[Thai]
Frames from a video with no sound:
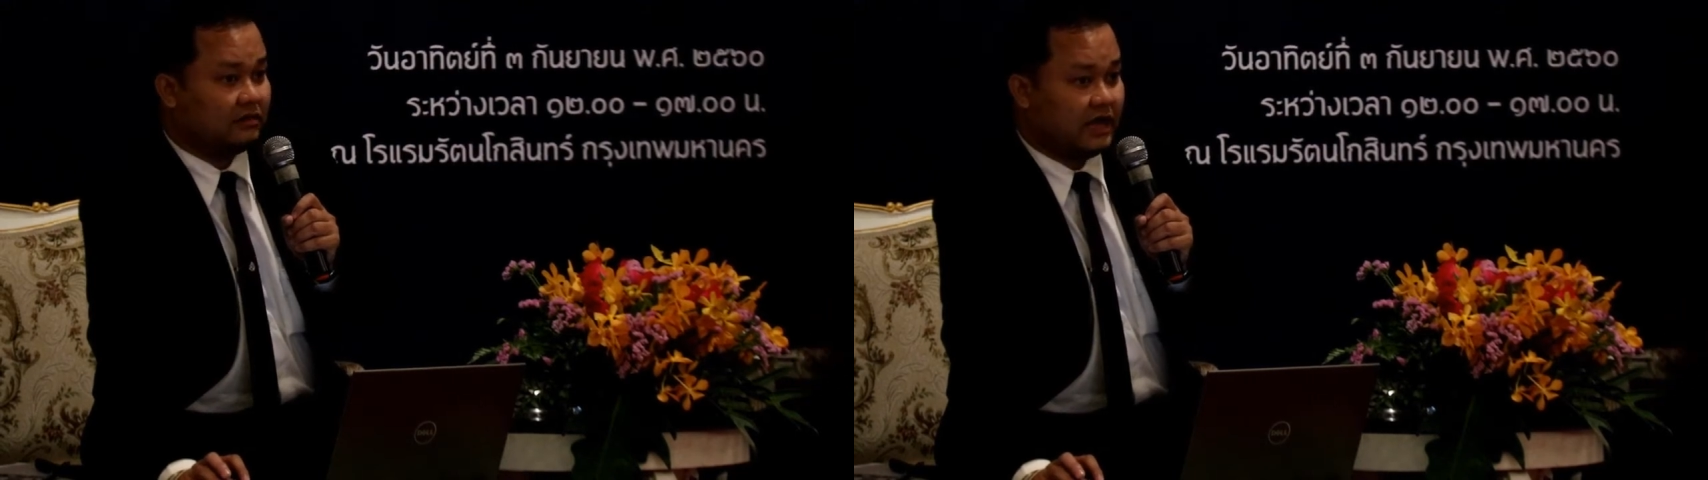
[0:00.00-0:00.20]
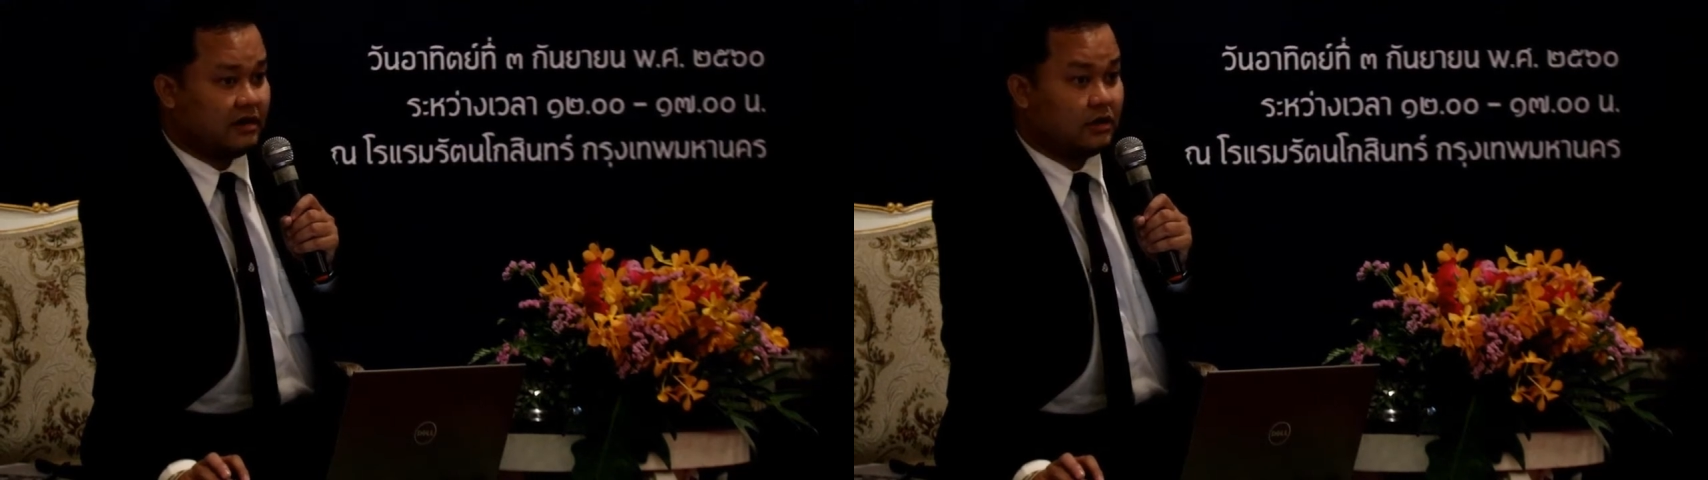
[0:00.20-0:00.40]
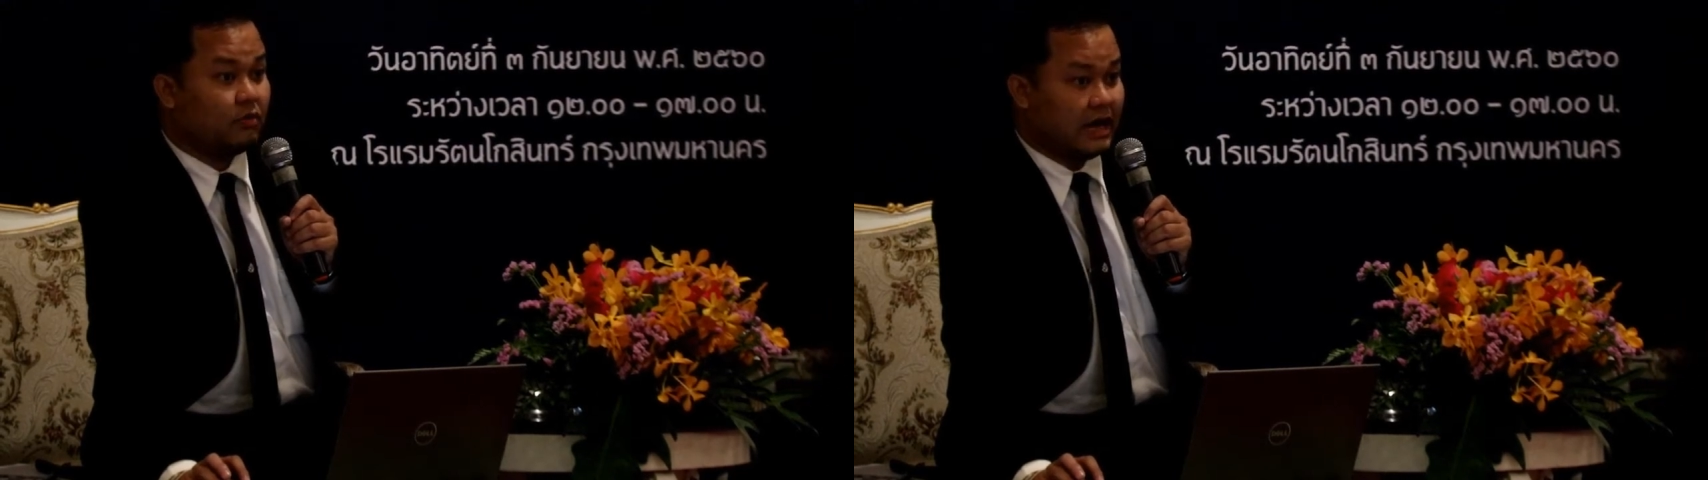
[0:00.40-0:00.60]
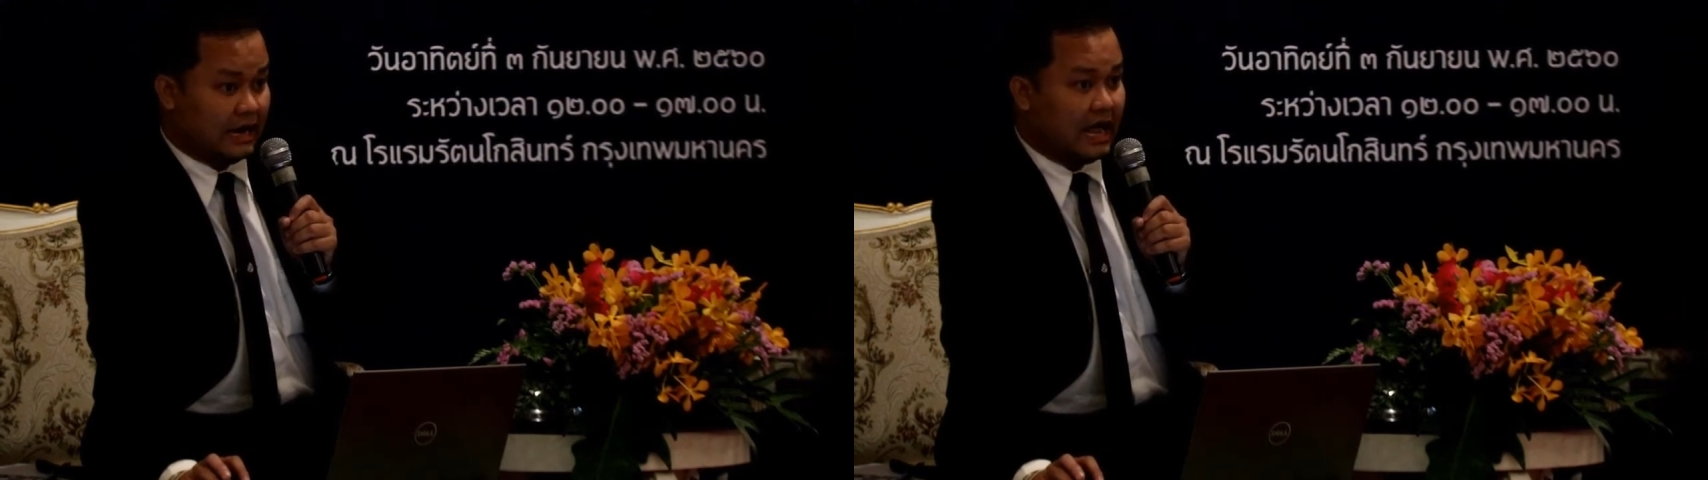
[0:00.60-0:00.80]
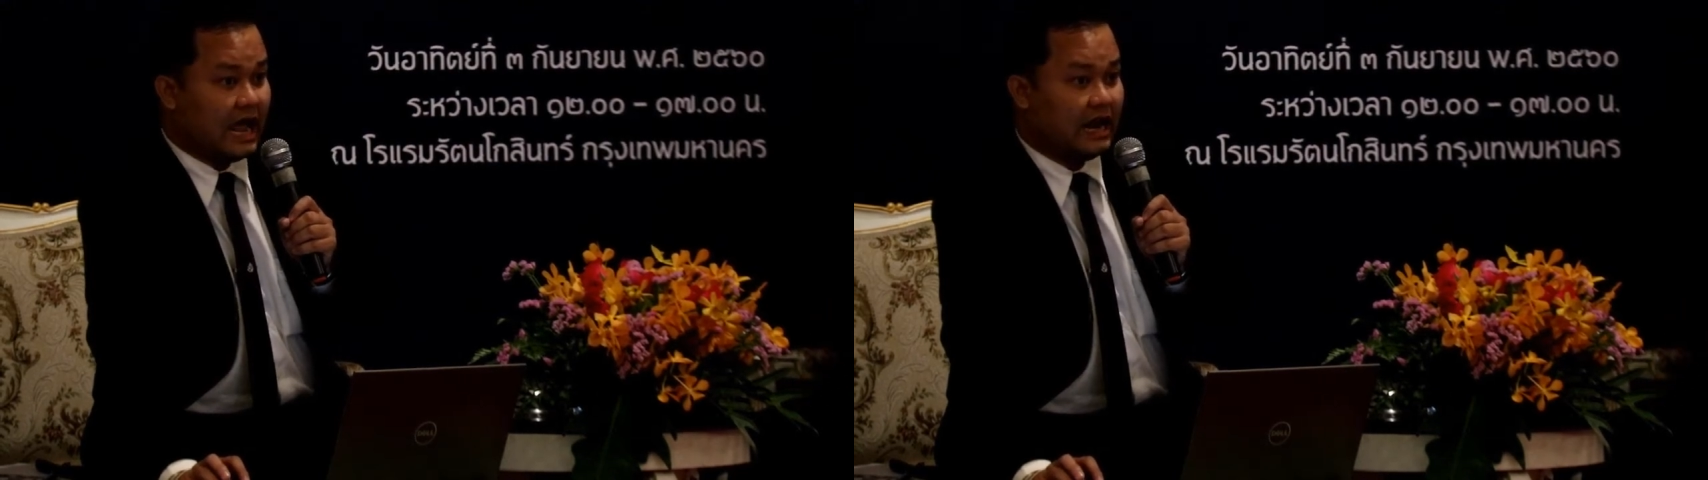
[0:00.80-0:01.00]
เต็นท์อยู่
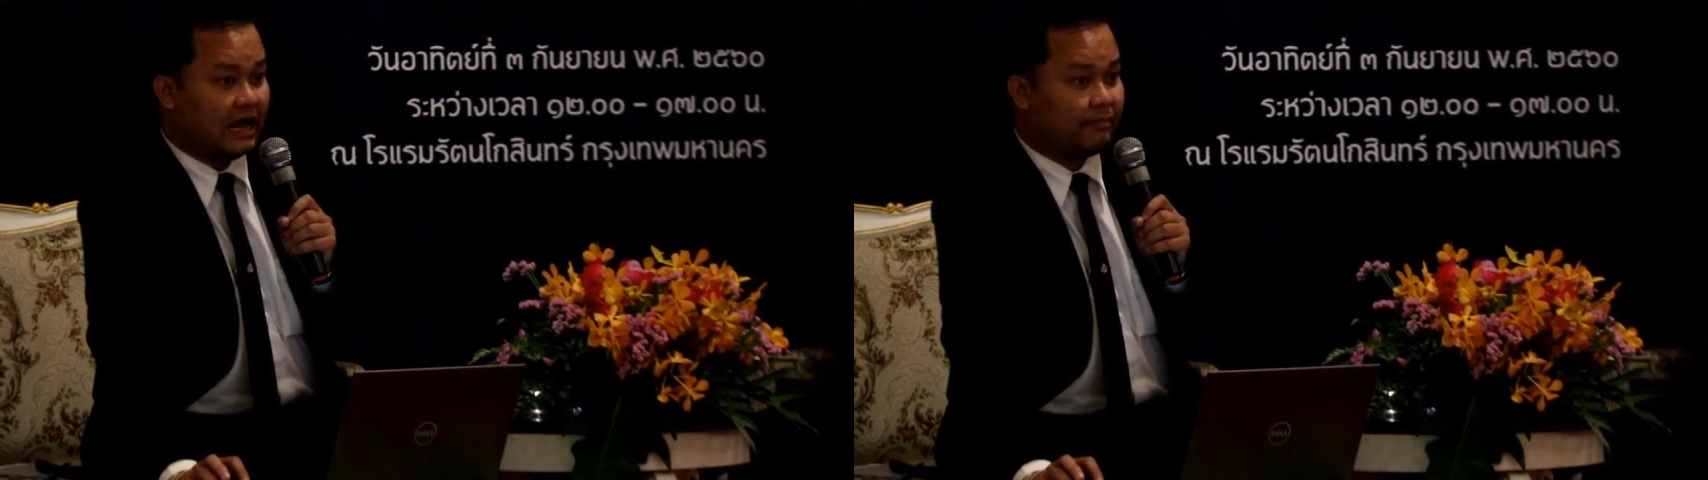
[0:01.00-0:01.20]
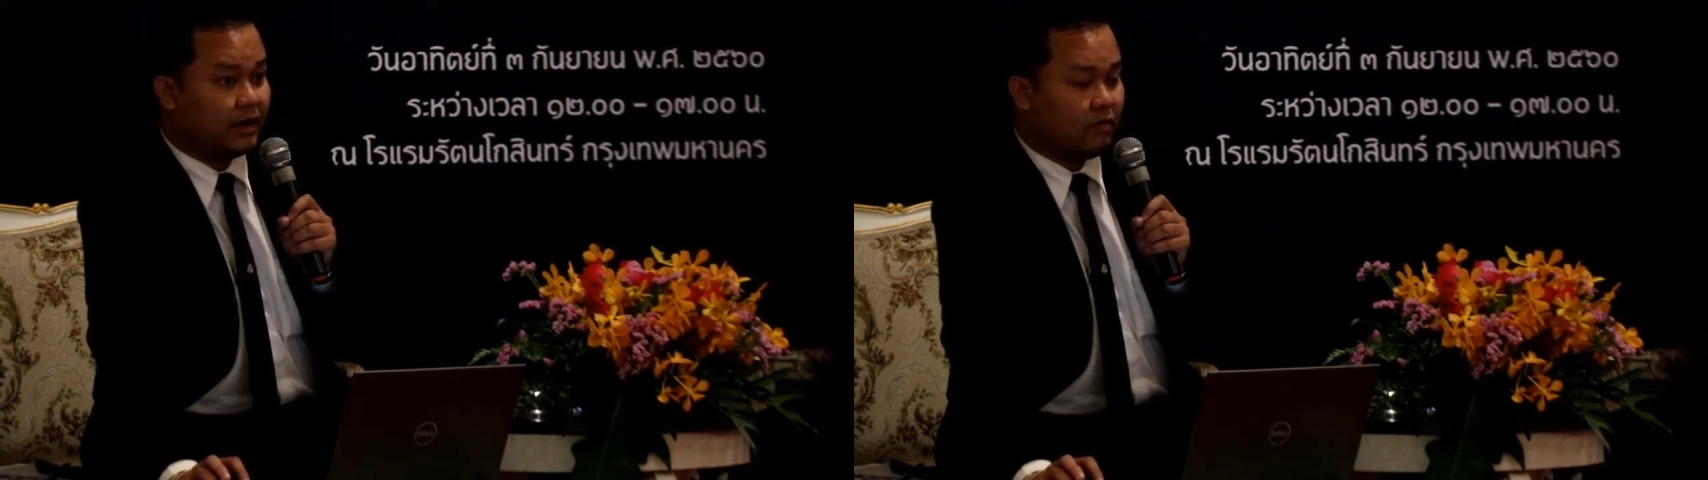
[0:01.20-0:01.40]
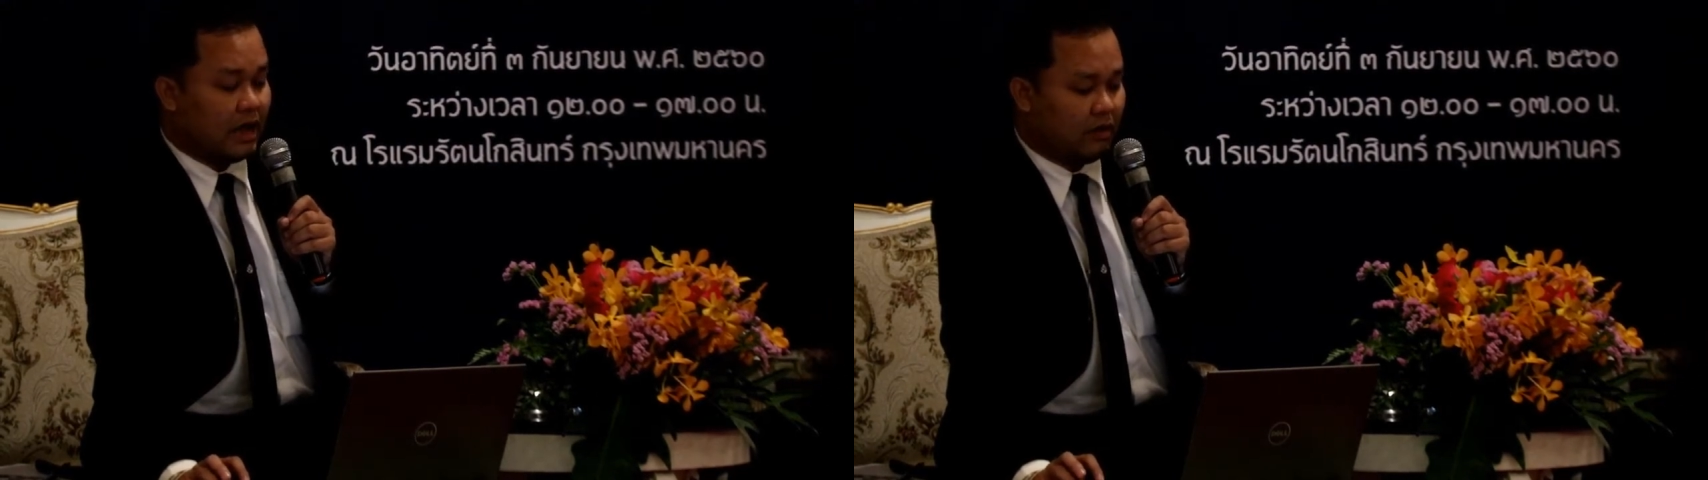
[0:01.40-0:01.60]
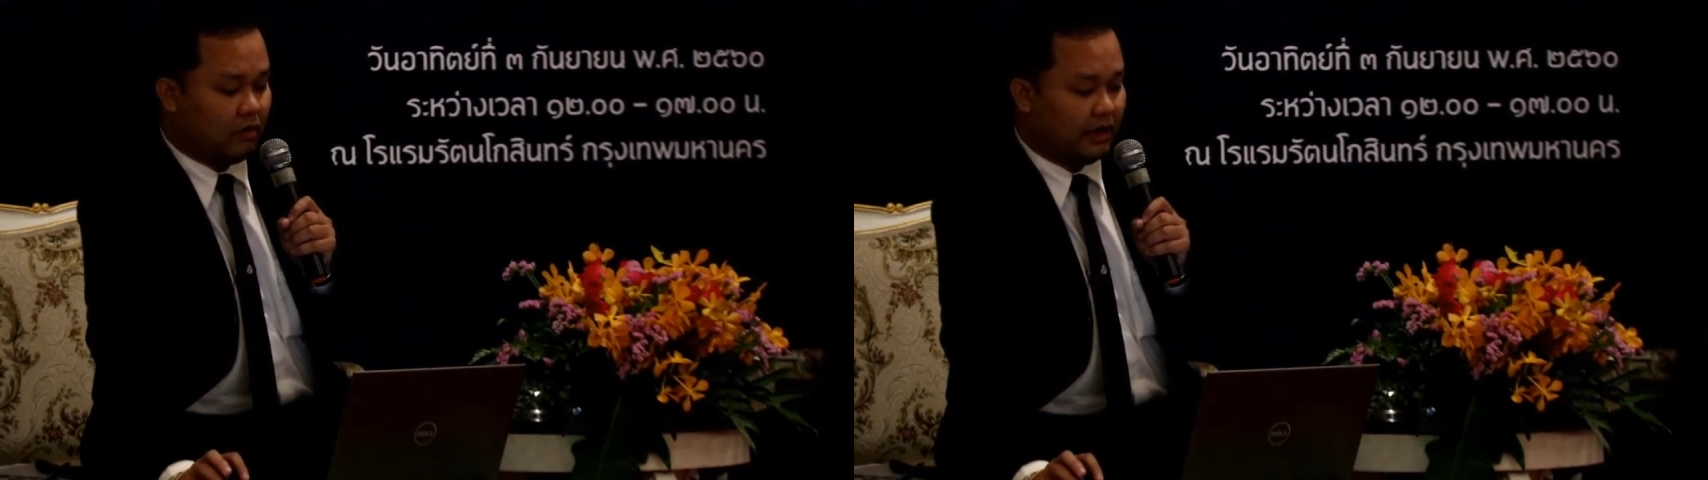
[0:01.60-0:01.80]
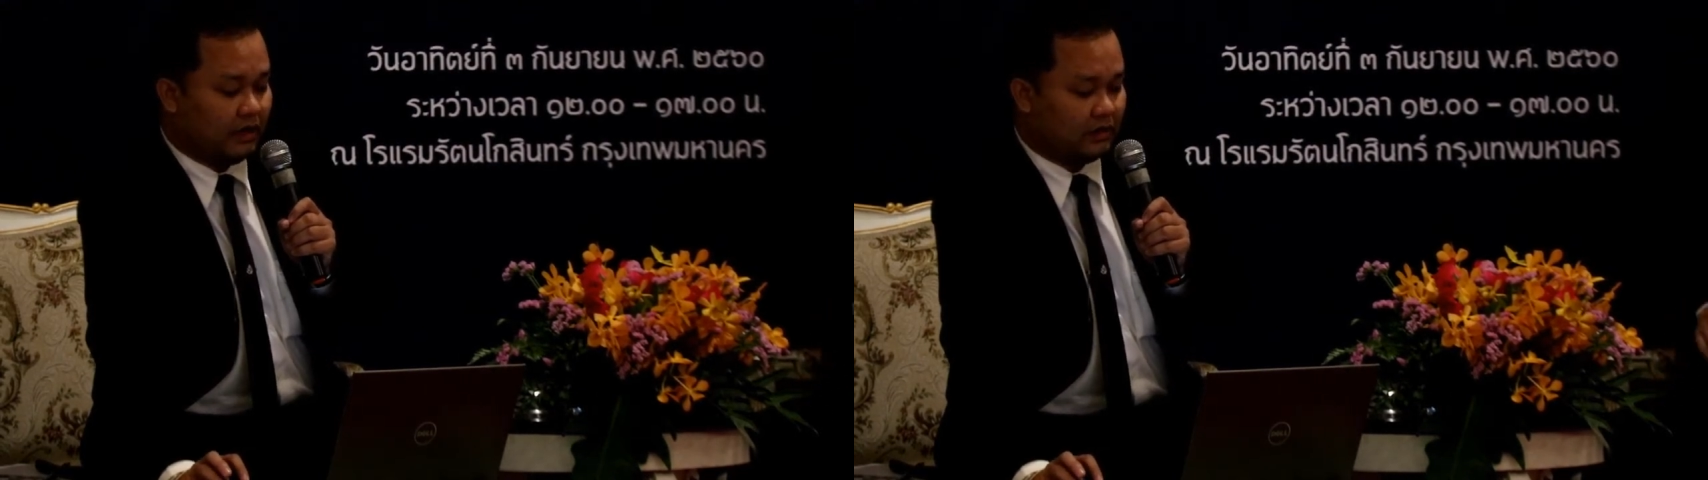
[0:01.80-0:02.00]
ด้านหน้านะครับ เพราะว่า
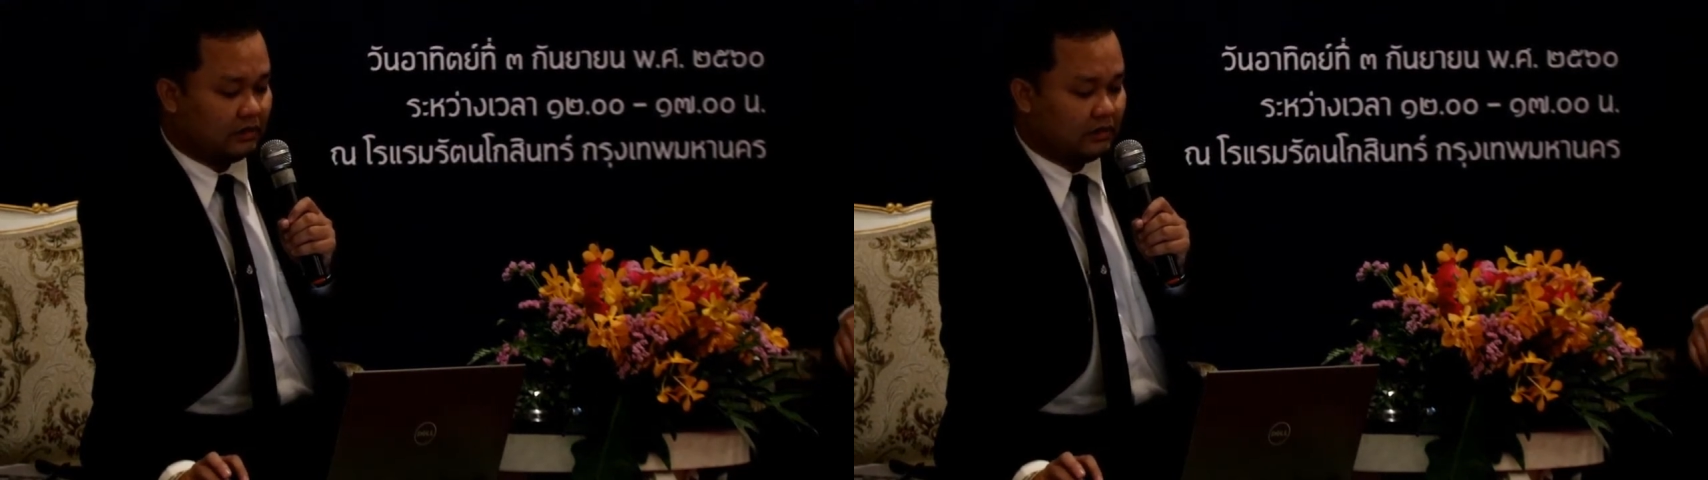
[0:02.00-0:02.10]
ไว้